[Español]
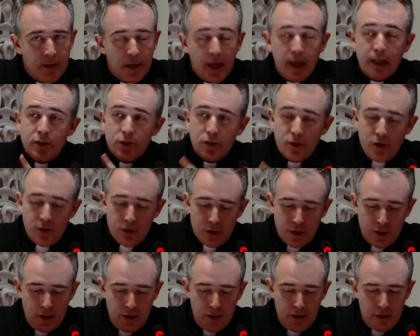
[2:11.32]
es
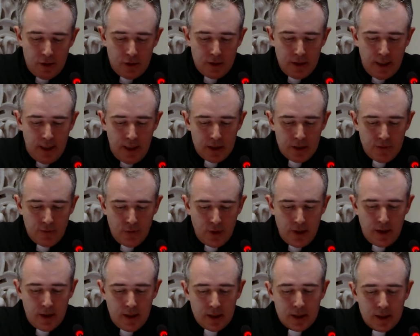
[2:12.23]
Dios quien nos da las
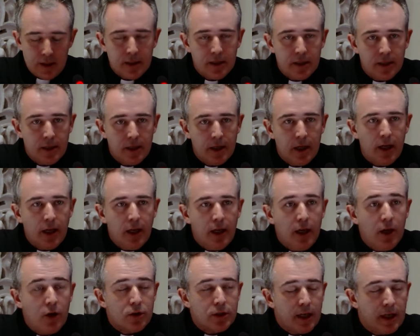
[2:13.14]
fuerzas
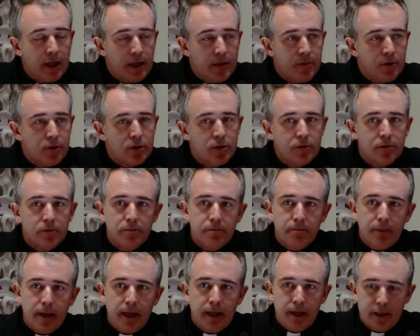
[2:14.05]
y los ánimos
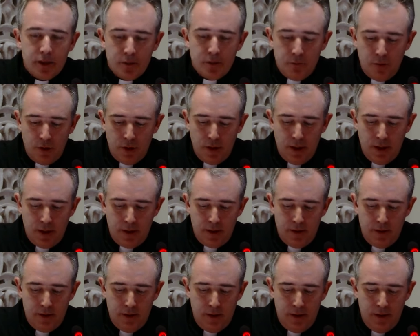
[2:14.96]
para
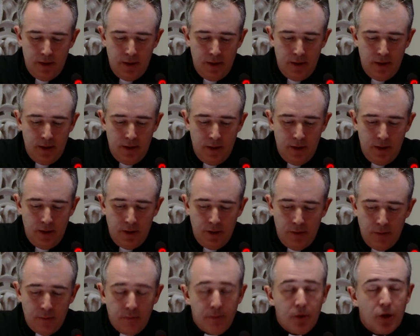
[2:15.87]
responder.
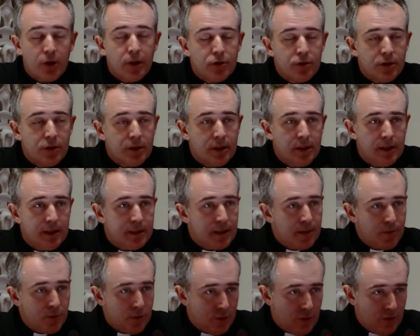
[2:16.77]
Porque eso sí,
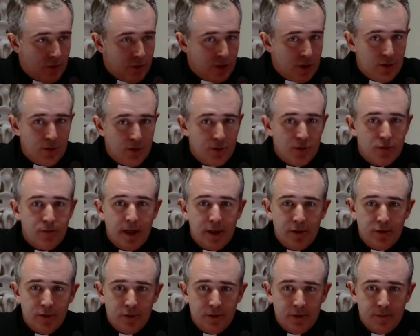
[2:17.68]
estamos todos en sus
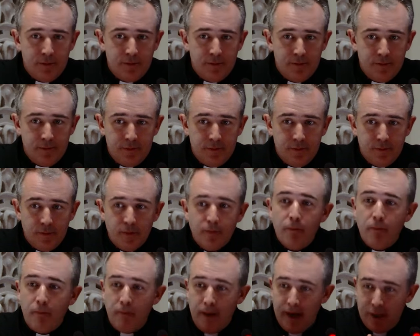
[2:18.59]
manos.
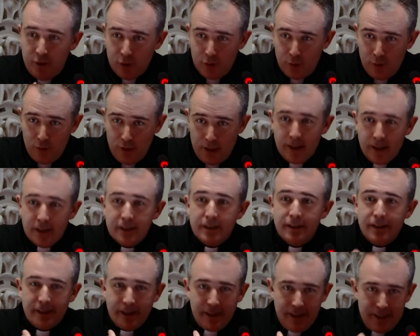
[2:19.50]
Manos
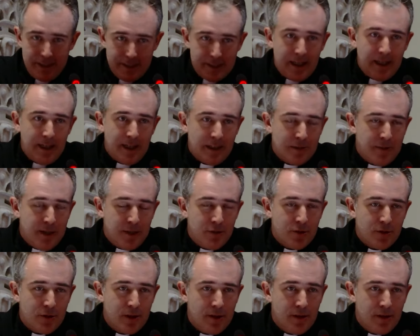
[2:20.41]
unidas están en las manos de